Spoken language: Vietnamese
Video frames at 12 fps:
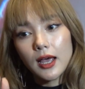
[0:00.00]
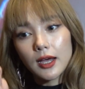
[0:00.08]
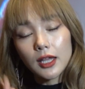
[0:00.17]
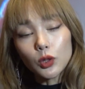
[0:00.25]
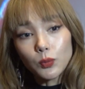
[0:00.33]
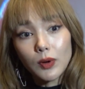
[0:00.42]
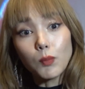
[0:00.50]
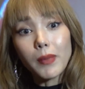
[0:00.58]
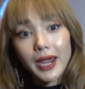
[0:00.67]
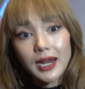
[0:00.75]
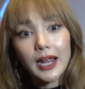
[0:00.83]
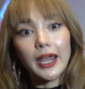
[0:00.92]
kết thúc đóng
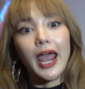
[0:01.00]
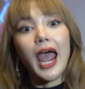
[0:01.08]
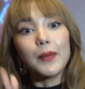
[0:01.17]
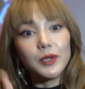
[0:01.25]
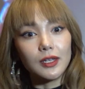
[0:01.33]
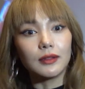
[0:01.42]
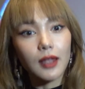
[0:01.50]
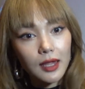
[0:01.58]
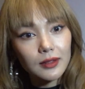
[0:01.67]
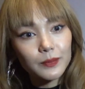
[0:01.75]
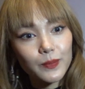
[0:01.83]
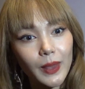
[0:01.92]
máy là ngày 29 Tết
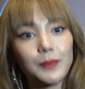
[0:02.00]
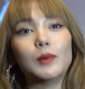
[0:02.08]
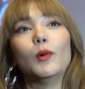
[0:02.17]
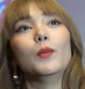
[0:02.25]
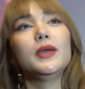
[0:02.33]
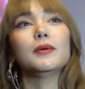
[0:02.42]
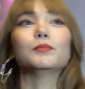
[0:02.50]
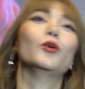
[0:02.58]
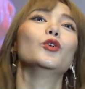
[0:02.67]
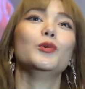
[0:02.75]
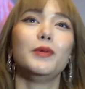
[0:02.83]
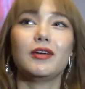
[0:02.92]
mà mọi biết mọi
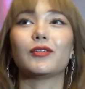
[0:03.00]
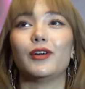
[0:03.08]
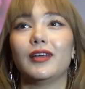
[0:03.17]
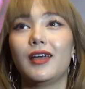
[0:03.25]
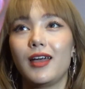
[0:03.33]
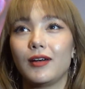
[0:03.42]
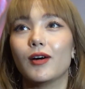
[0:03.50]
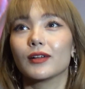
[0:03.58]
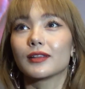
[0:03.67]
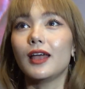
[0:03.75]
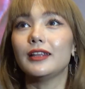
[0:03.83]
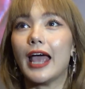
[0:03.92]
người biết rồi gần
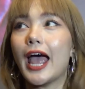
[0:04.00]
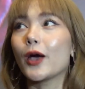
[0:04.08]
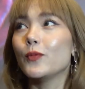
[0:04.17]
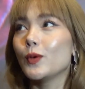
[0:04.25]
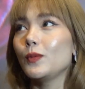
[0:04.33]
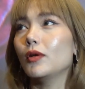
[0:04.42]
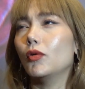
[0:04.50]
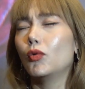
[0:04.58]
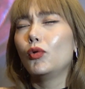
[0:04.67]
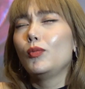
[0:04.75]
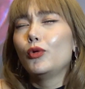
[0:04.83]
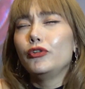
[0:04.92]
tết thì ai cũng giống như là
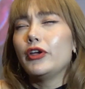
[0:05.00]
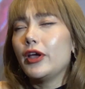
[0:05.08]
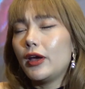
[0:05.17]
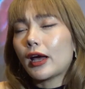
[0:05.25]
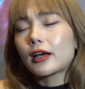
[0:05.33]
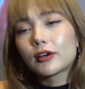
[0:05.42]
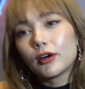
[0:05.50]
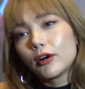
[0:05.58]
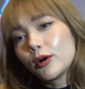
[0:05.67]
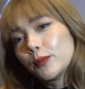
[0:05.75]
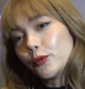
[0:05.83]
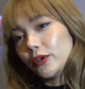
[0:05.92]
ôi muốn về ăn
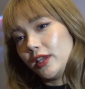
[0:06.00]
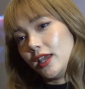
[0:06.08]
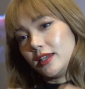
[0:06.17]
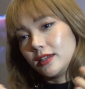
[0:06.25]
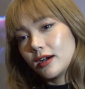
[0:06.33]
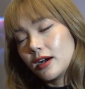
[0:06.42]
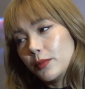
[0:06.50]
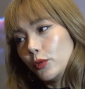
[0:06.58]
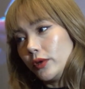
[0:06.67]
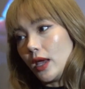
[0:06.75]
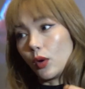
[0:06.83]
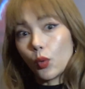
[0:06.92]
cơm muốn về chơi
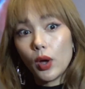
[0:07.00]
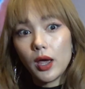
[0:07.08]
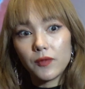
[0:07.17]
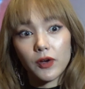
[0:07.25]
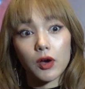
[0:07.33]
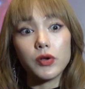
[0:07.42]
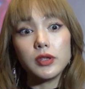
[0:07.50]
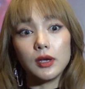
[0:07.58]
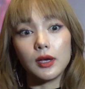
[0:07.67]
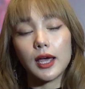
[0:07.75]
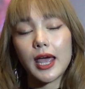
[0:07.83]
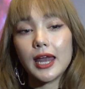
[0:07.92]
muốn về quê và có
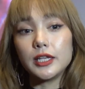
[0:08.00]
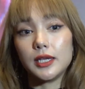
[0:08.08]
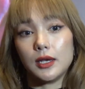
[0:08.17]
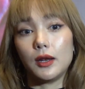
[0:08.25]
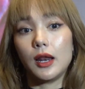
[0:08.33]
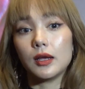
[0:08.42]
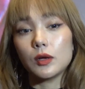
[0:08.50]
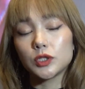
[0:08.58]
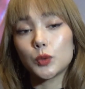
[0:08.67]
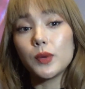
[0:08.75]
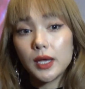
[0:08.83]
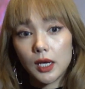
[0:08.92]
những cái anh chị
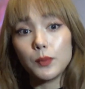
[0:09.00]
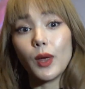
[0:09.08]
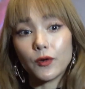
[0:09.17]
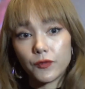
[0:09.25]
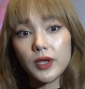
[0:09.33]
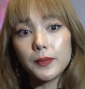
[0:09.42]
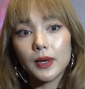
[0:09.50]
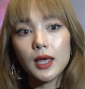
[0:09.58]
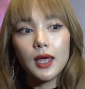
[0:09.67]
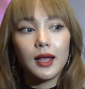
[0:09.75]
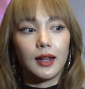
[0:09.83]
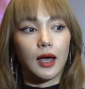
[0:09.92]
trong ekip đoàn phim á
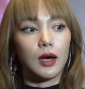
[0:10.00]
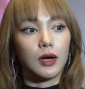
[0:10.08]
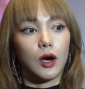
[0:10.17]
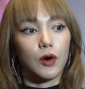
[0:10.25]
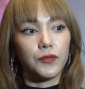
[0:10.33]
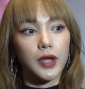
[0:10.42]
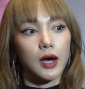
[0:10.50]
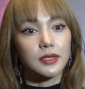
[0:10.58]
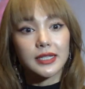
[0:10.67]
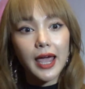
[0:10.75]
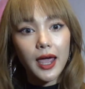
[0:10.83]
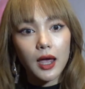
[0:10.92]
là họ phải ở
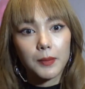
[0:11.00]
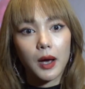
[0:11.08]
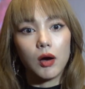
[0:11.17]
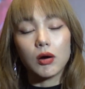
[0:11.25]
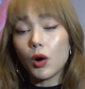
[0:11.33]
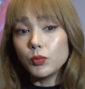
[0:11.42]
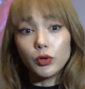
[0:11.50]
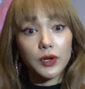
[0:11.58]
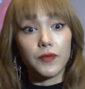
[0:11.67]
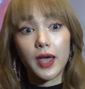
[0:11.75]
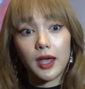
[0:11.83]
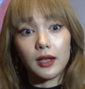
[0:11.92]
xa mà họ không được
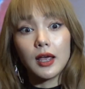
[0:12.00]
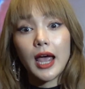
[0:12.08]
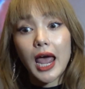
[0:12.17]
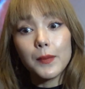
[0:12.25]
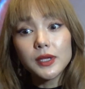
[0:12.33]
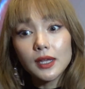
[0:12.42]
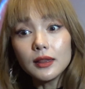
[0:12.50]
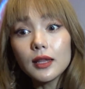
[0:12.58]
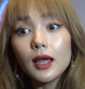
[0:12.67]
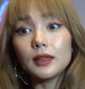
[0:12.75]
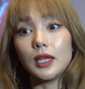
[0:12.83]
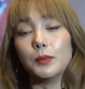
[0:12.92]
đi về 29 ừ.
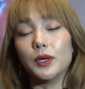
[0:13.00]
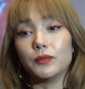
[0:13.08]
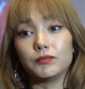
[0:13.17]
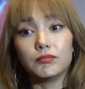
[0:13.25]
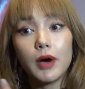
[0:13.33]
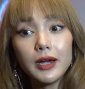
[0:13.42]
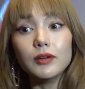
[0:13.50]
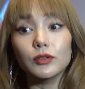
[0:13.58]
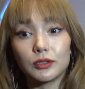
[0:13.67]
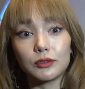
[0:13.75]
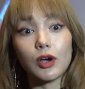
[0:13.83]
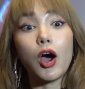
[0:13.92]
tết thì mình mới được
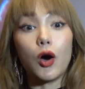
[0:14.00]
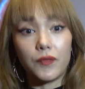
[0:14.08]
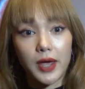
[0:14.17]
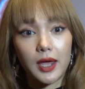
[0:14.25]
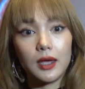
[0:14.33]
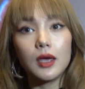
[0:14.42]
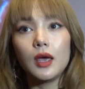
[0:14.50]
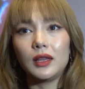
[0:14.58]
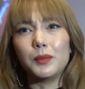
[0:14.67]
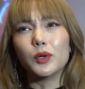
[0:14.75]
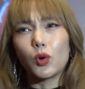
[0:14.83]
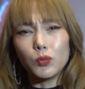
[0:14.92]
cho họ về
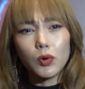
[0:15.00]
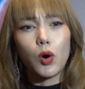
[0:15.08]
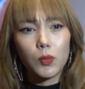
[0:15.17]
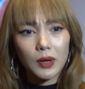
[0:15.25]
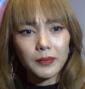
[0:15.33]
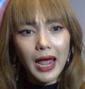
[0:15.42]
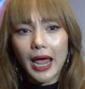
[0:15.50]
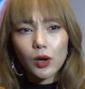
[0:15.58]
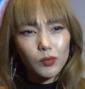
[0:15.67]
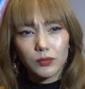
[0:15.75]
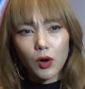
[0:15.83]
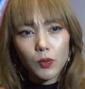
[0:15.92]
thì mình cũng nôn lắm ai
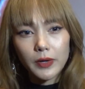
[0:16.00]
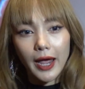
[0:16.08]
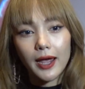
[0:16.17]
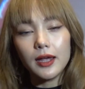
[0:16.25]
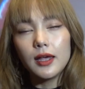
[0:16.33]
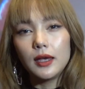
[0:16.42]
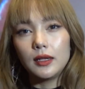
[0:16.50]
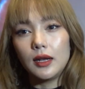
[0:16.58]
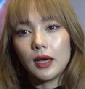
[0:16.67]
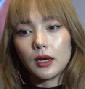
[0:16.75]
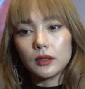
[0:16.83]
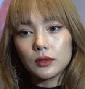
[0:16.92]
cũng nôn cả nên
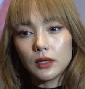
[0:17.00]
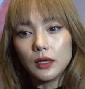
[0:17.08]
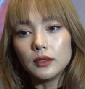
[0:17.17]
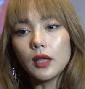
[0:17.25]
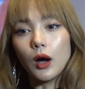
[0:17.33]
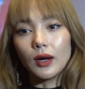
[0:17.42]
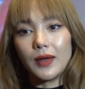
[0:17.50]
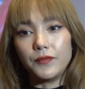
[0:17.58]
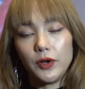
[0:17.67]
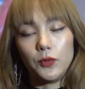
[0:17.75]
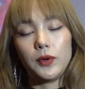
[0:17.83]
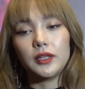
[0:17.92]
là cái tinh thần làm
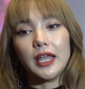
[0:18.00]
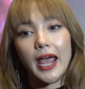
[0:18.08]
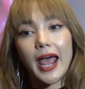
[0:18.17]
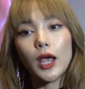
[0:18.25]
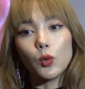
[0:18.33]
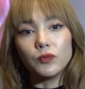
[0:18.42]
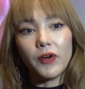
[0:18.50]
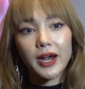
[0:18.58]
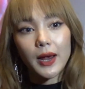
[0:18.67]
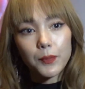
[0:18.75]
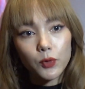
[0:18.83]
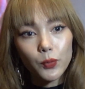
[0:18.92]
việc lúc đó thì ai cũng phải
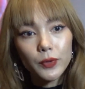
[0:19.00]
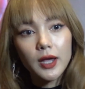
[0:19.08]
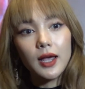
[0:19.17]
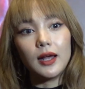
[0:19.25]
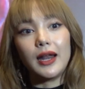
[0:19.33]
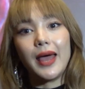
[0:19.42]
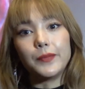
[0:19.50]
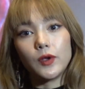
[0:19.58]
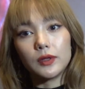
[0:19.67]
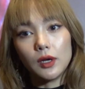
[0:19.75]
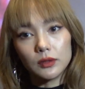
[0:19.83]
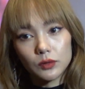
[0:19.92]
gấp rút làm
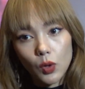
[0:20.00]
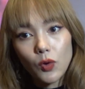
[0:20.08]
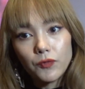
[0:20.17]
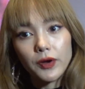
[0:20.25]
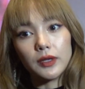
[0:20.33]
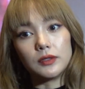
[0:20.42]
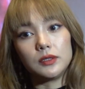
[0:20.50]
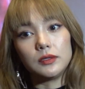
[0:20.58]
cho thật tốt và